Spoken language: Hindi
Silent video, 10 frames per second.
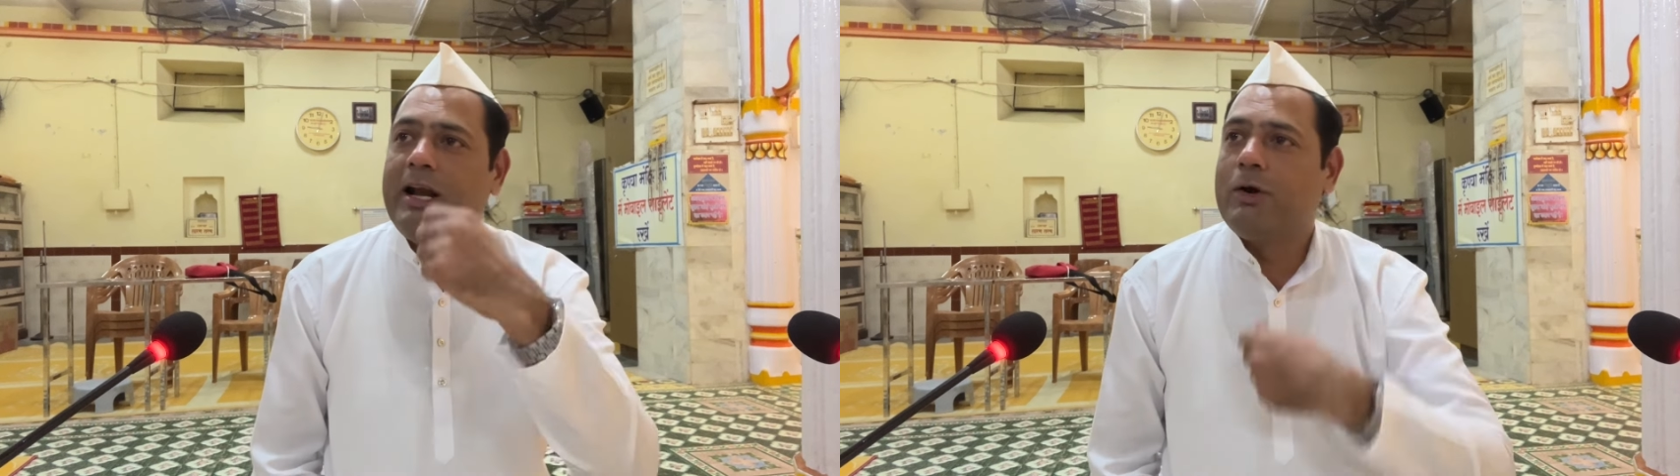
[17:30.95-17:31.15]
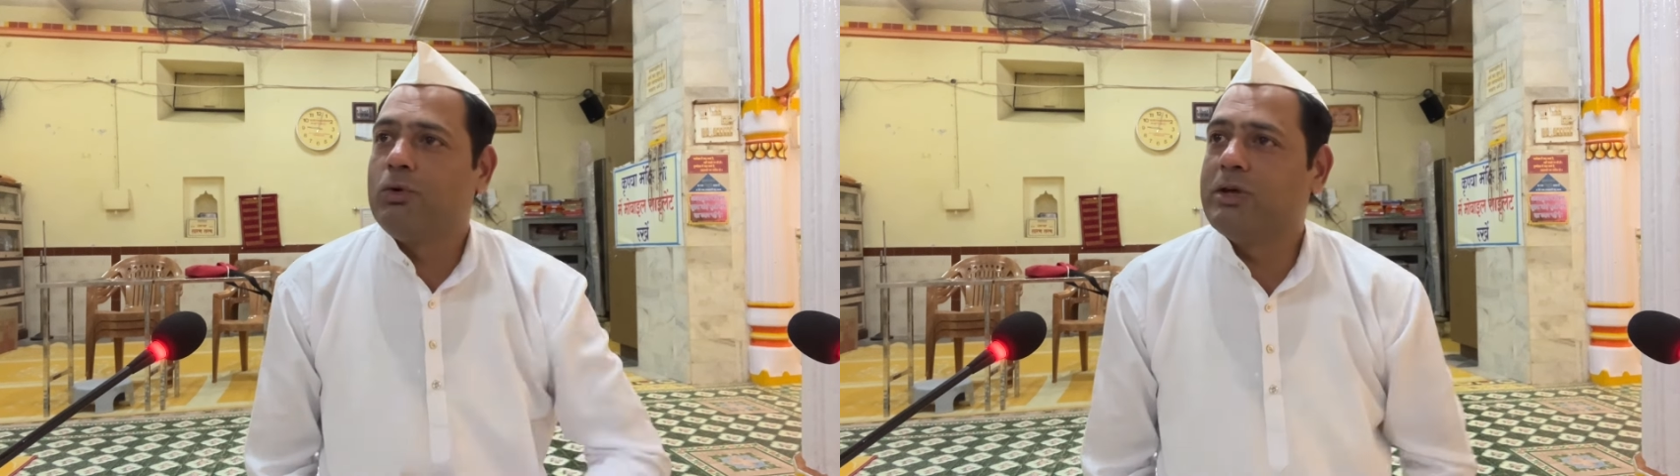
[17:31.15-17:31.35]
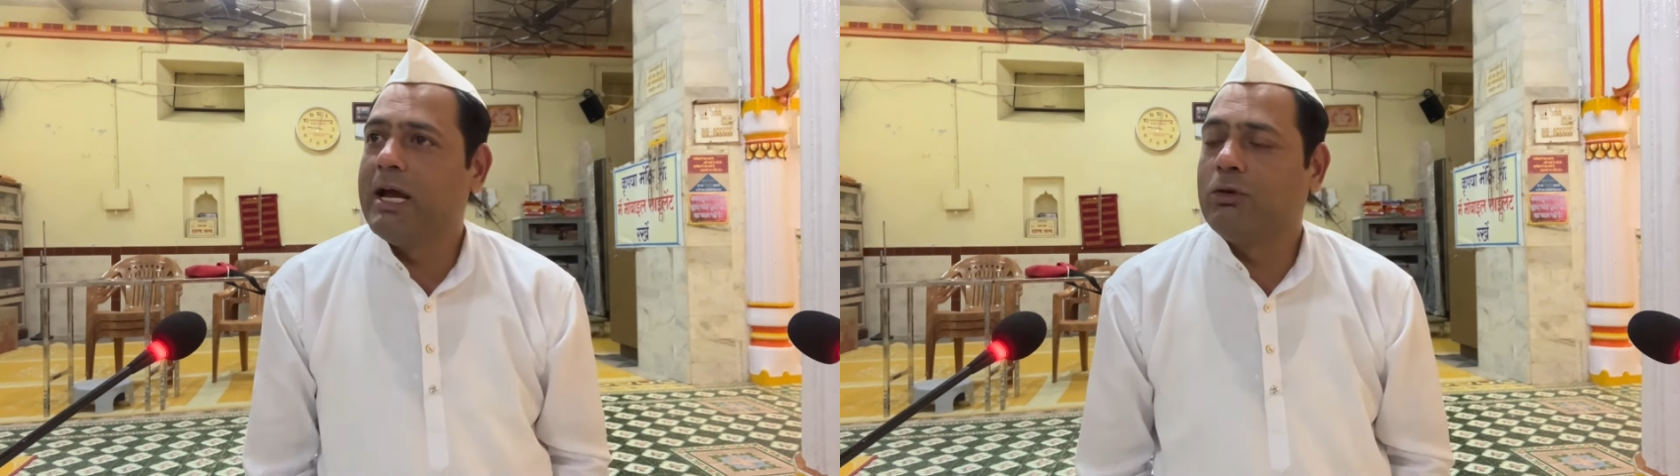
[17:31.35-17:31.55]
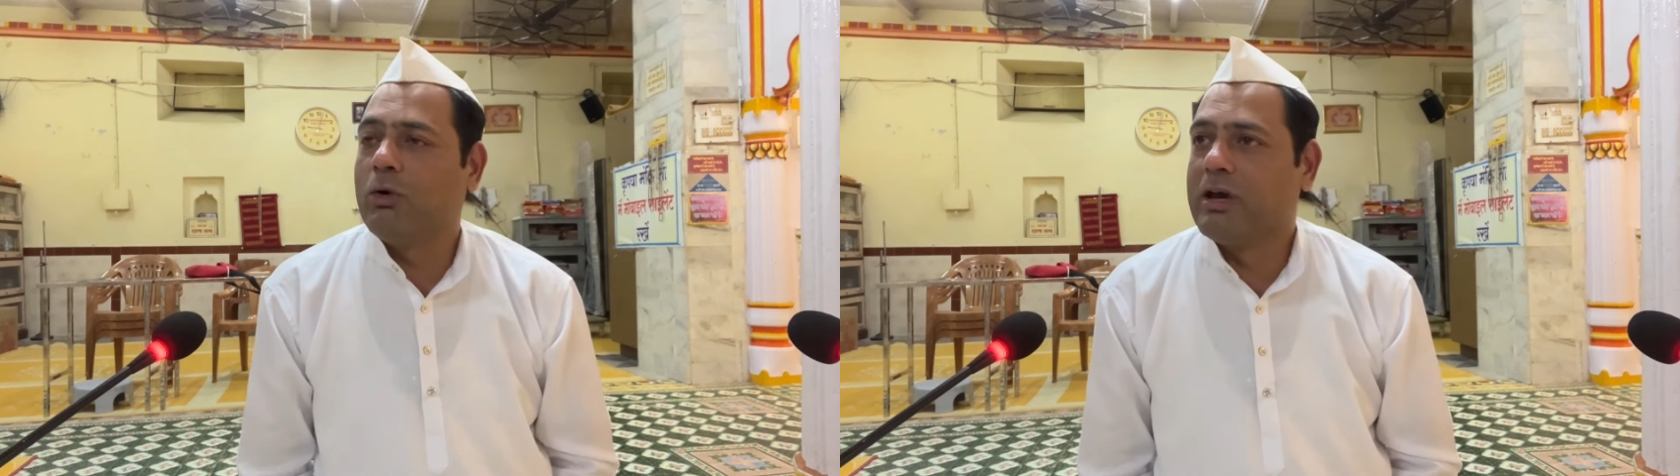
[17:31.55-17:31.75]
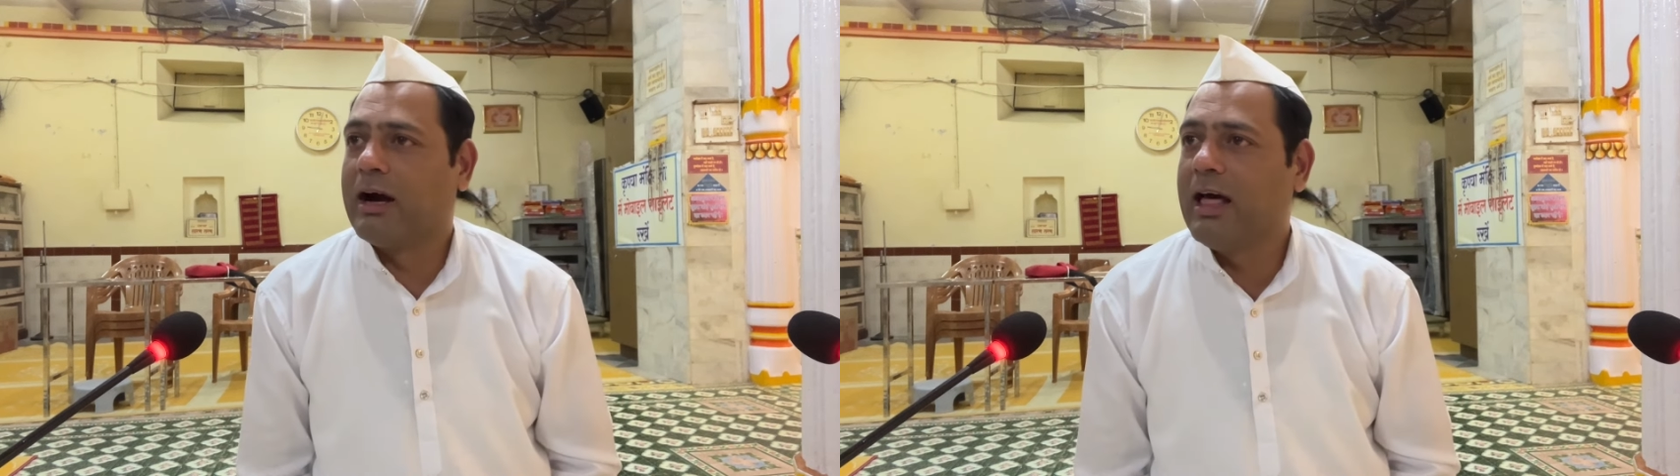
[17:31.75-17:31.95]
लेट हो जाए
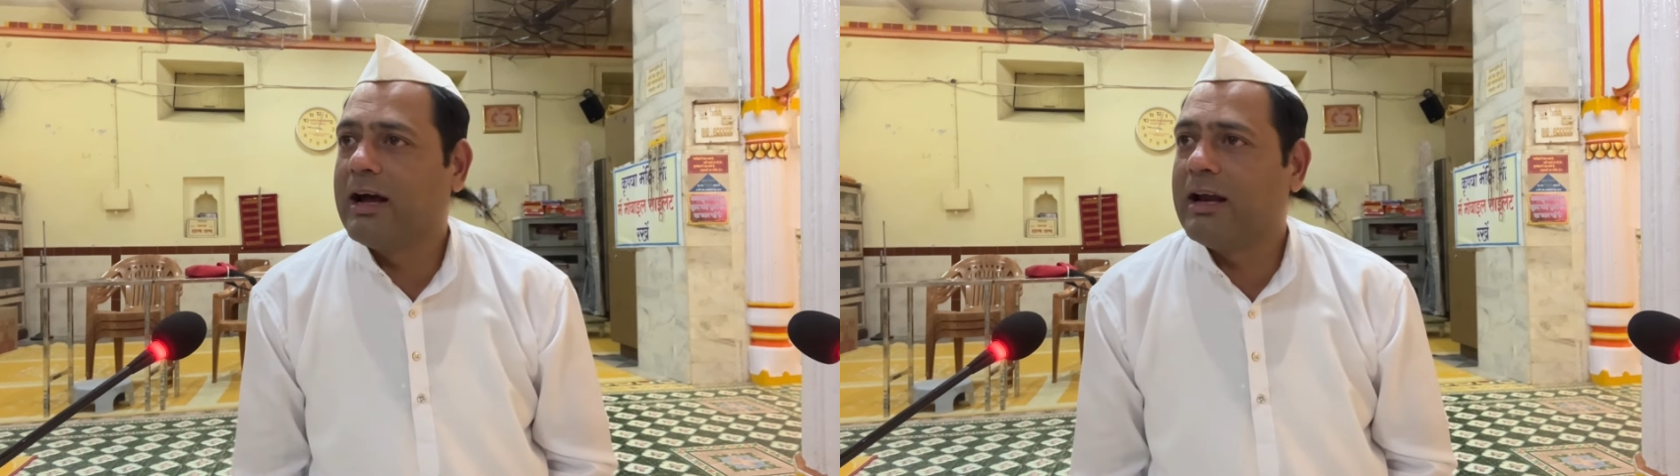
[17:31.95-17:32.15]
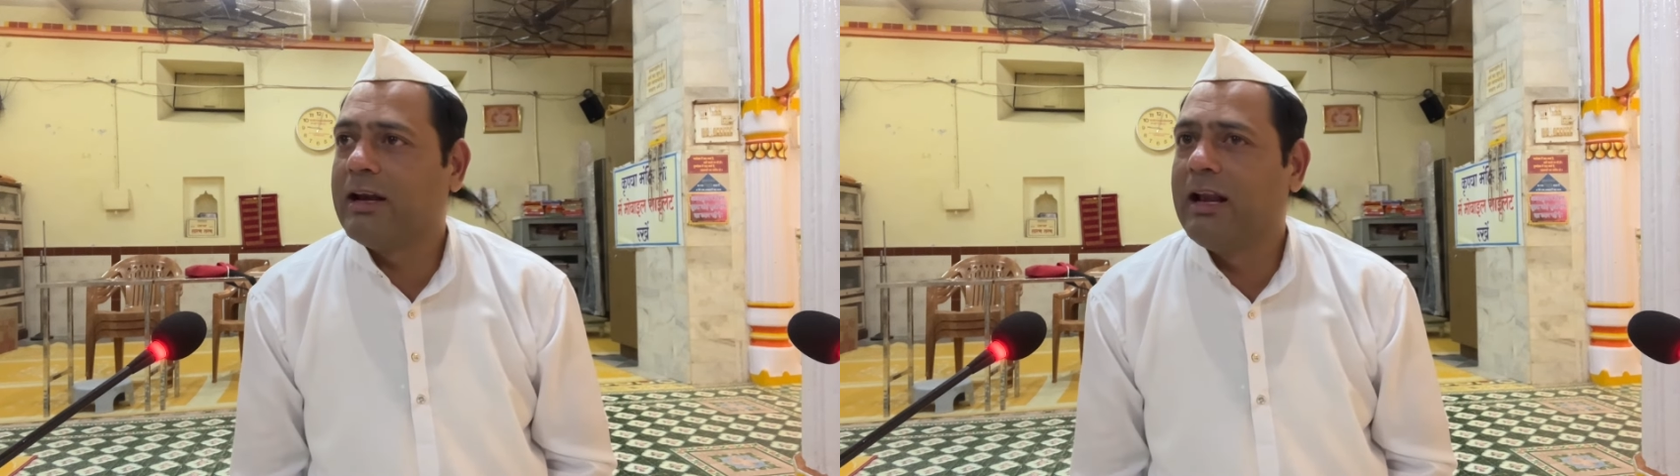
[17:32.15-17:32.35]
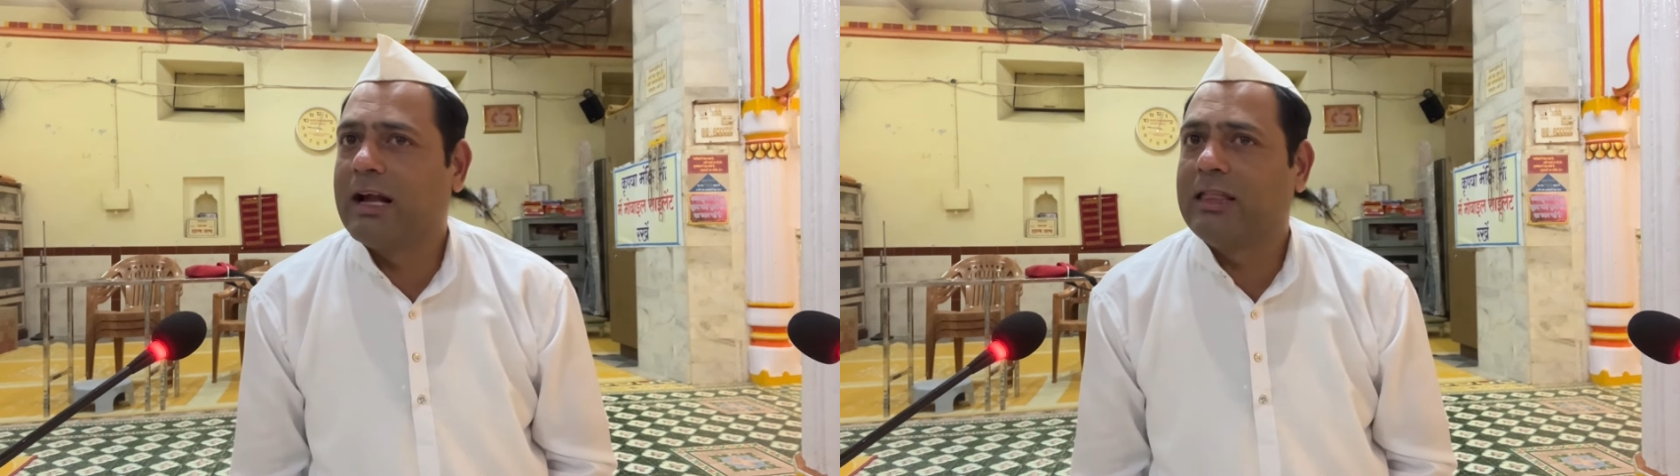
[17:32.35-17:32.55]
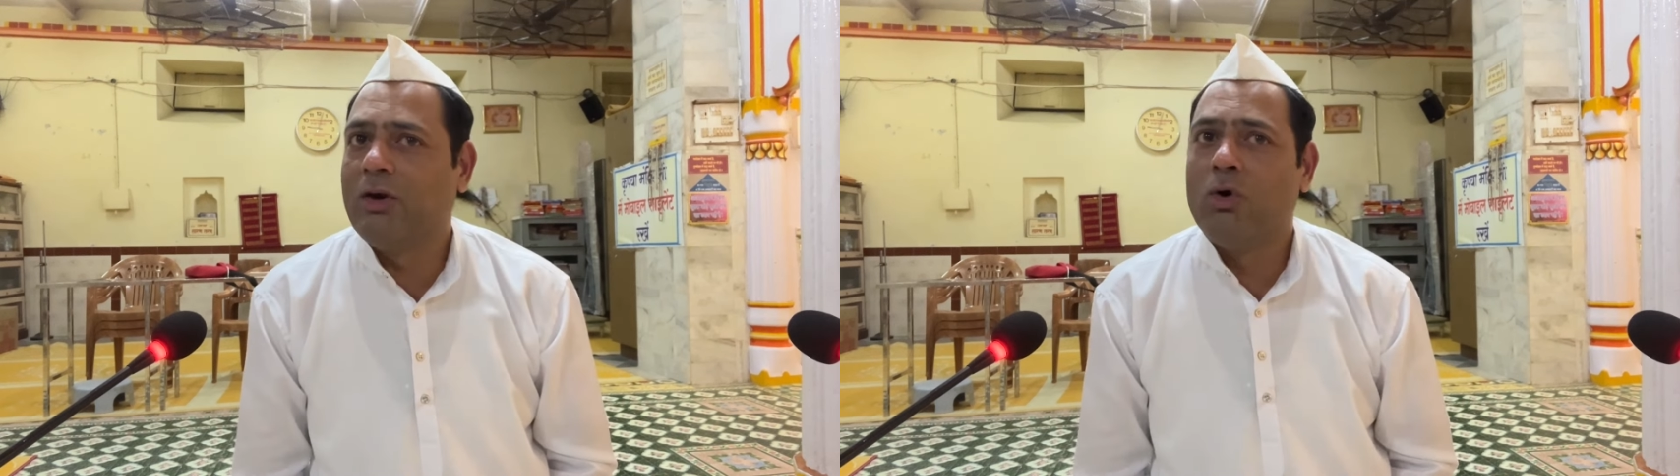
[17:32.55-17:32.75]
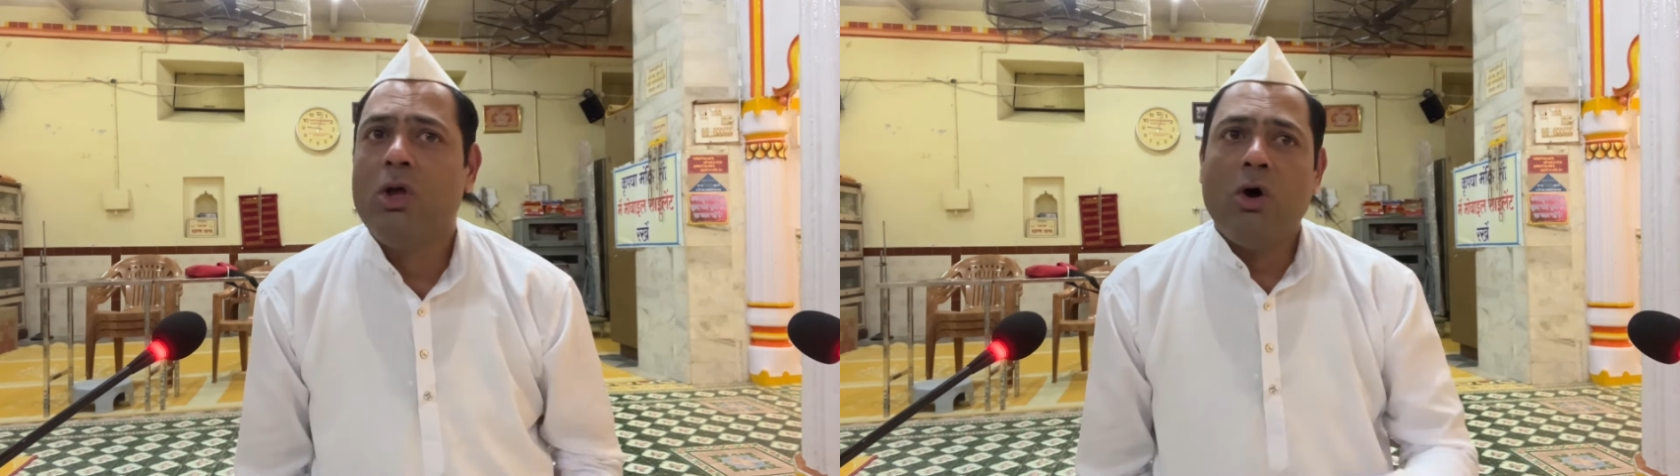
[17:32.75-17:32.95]
तो झगड़ा करने लगते
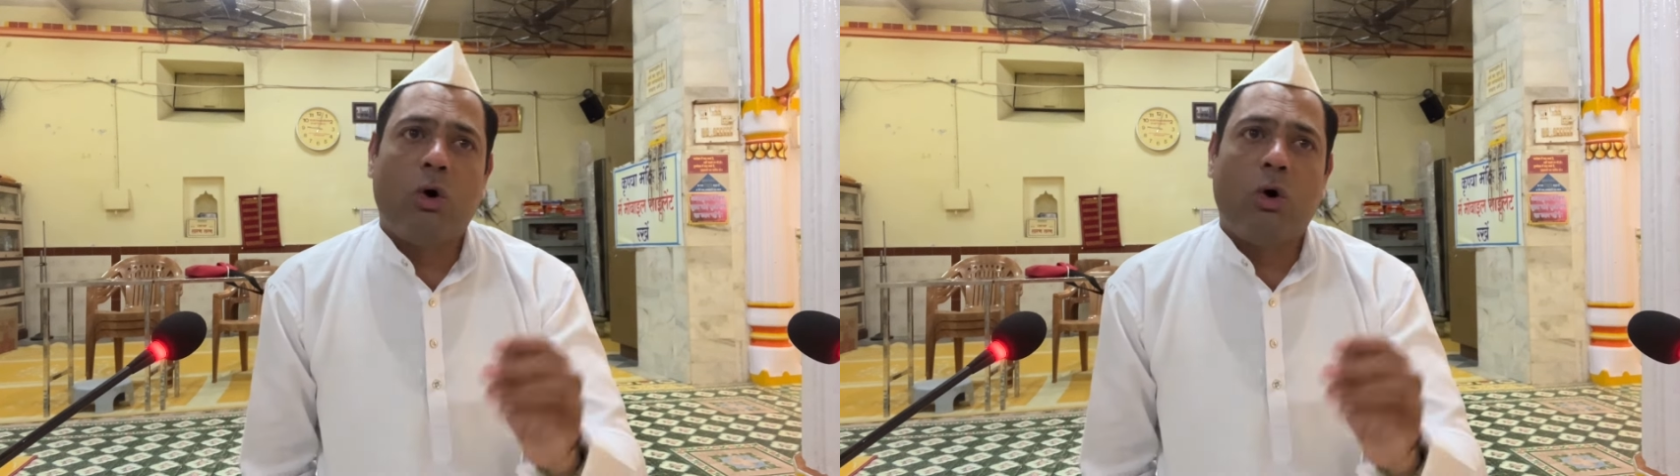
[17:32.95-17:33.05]
हो